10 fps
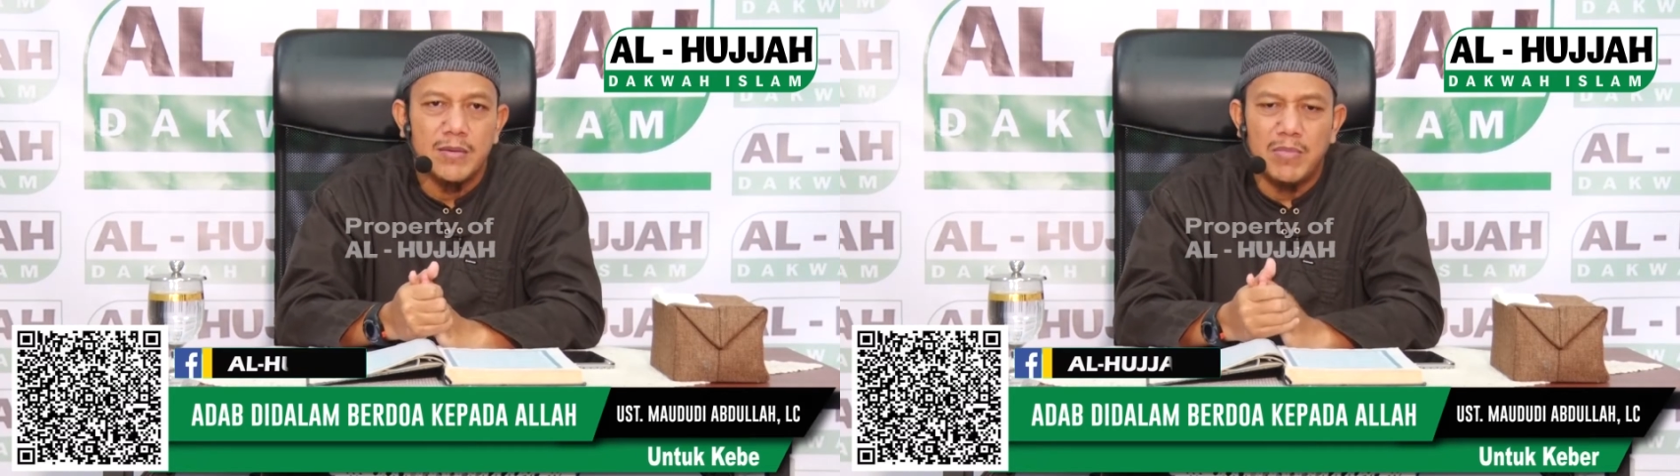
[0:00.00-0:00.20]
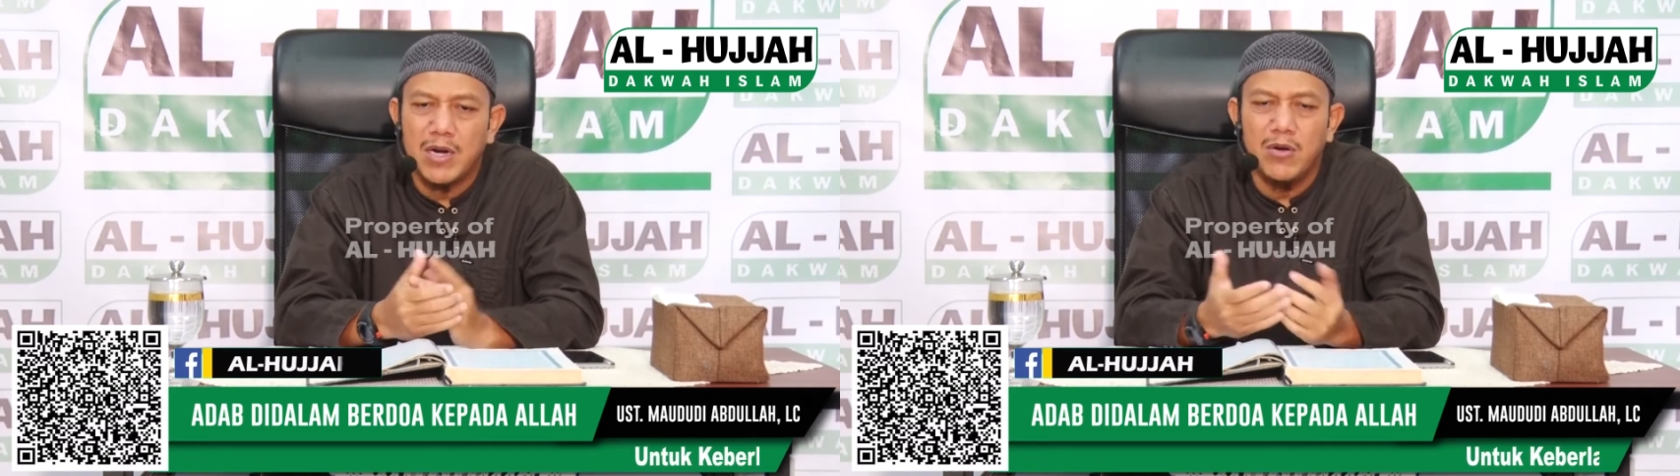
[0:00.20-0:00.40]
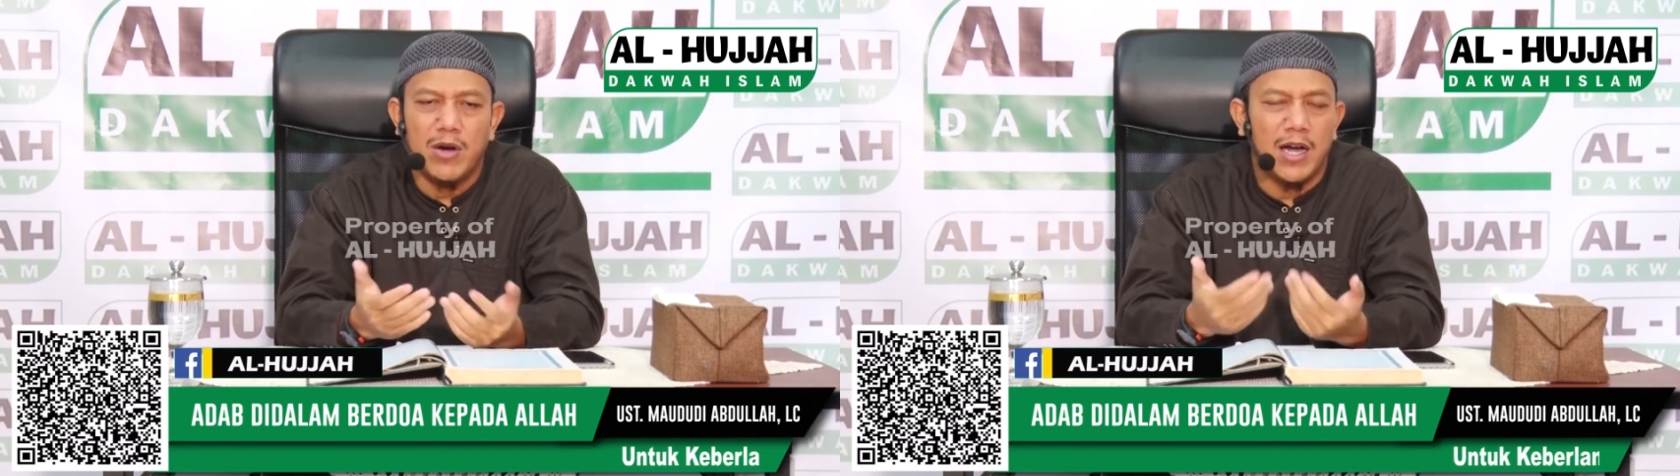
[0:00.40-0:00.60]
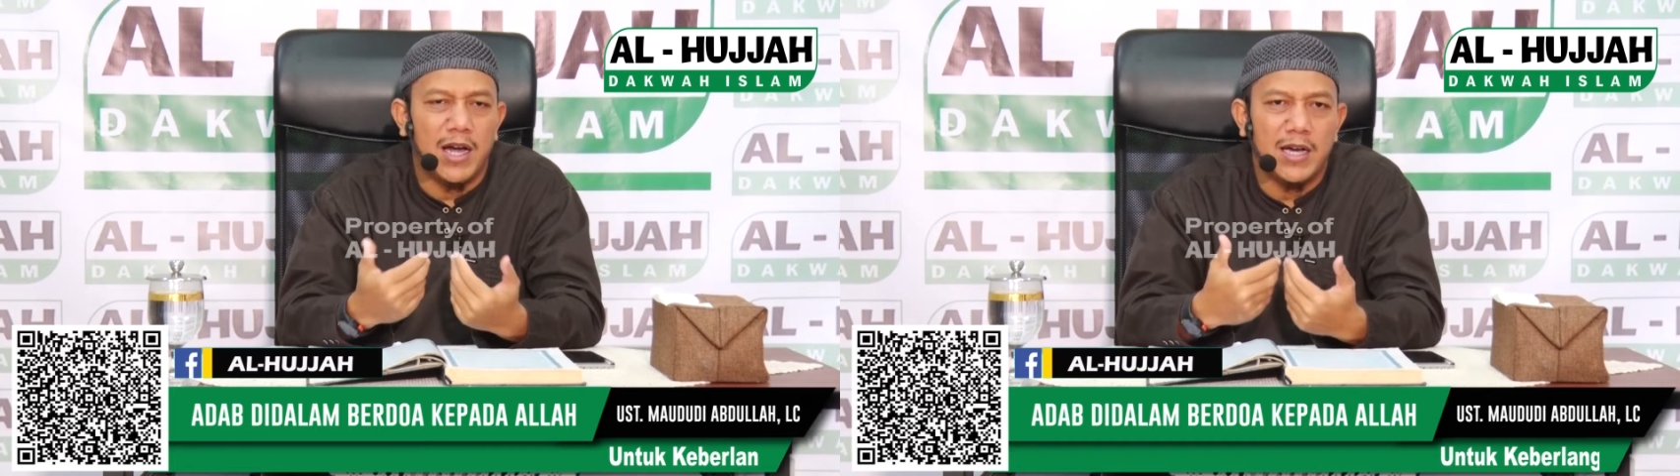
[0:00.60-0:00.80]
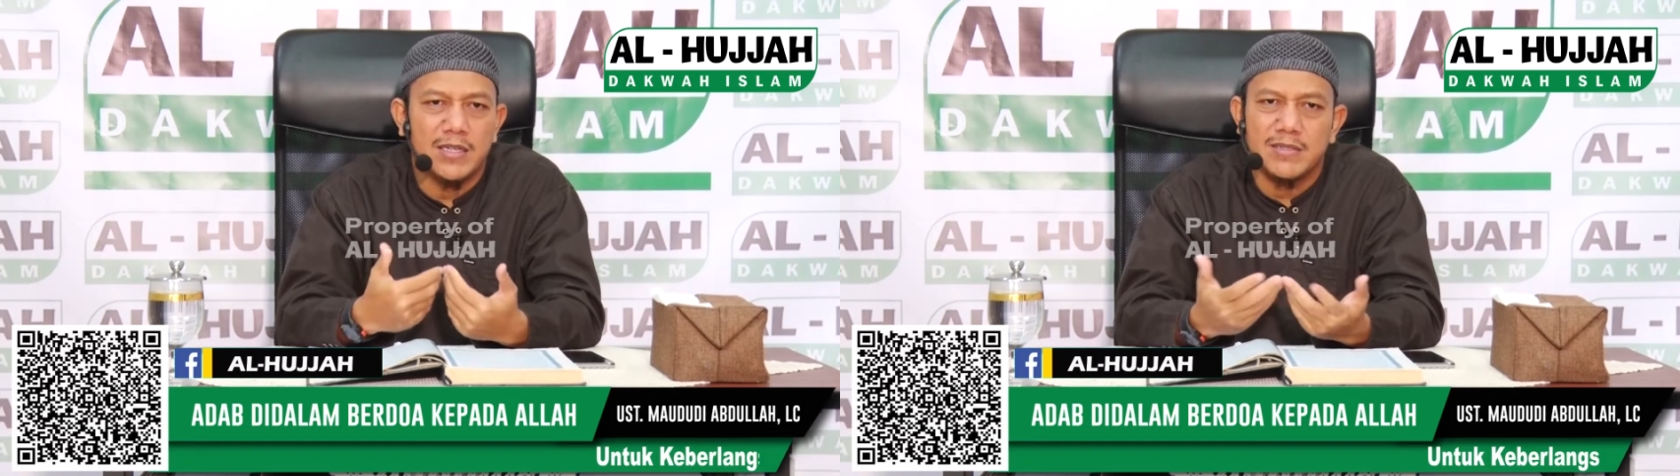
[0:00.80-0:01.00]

berdoa